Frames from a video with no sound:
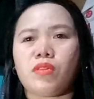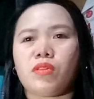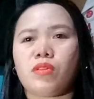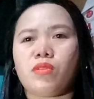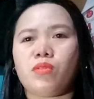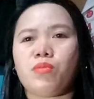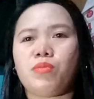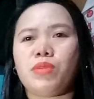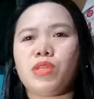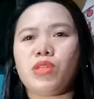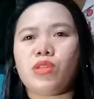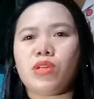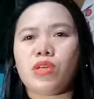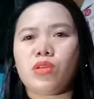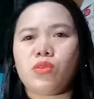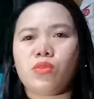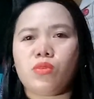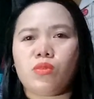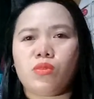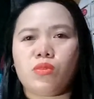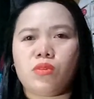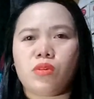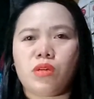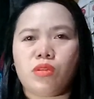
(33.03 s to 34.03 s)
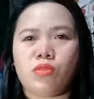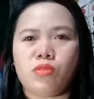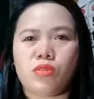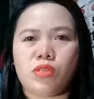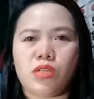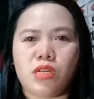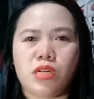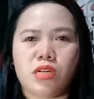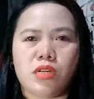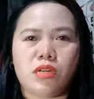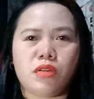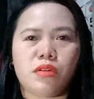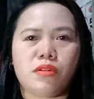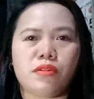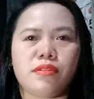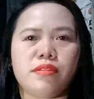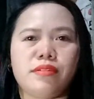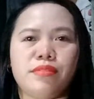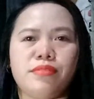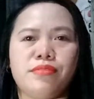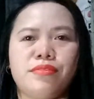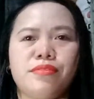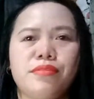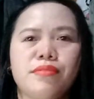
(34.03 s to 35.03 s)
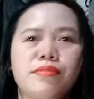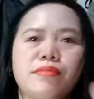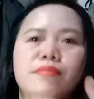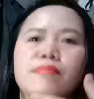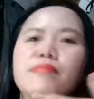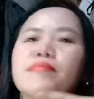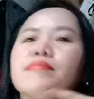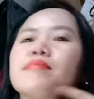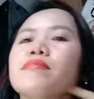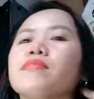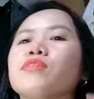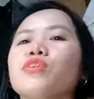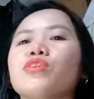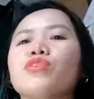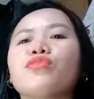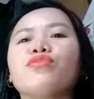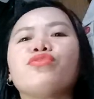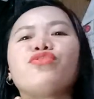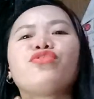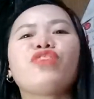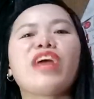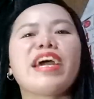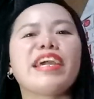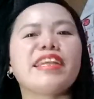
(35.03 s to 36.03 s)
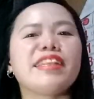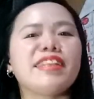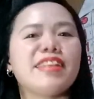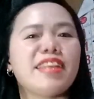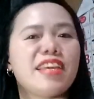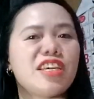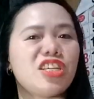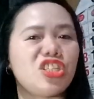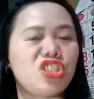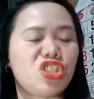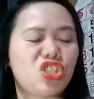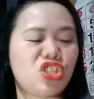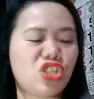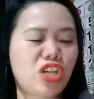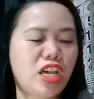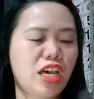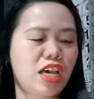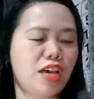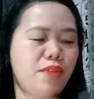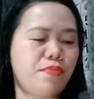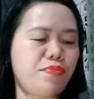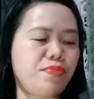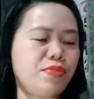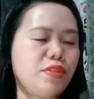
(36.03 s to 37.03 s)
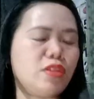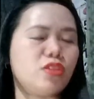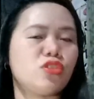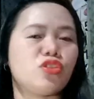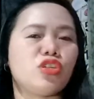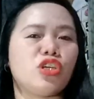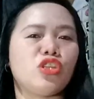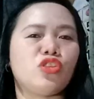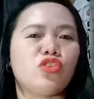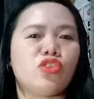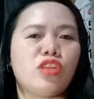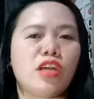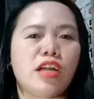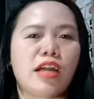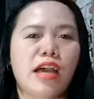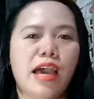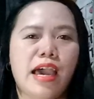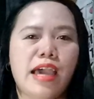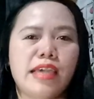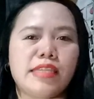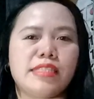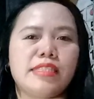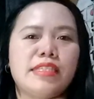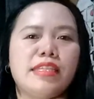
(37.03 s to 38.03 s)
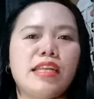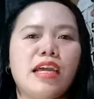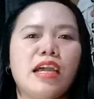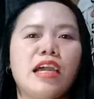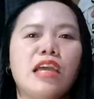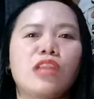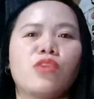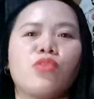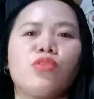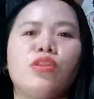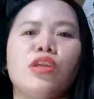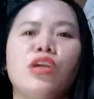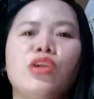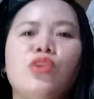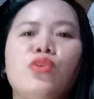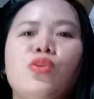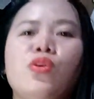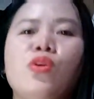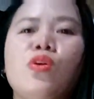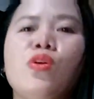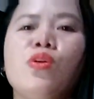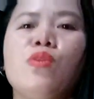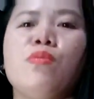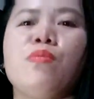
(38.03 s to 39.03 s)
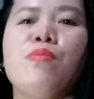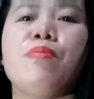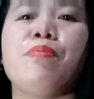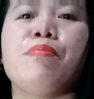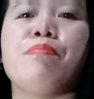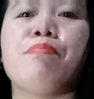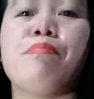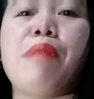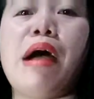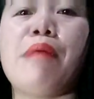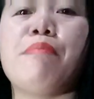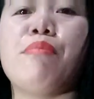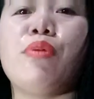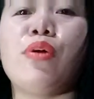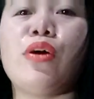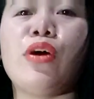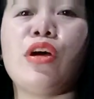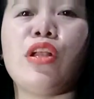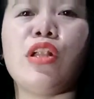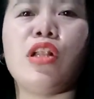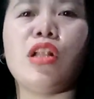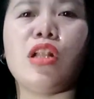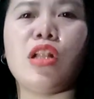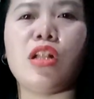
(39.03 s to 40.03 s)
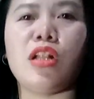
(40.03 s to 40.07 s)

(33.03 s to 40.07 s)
Humina yung, ano niya, yung brightness niya. So, ito na guys. Tinanggal ko na yung bubble.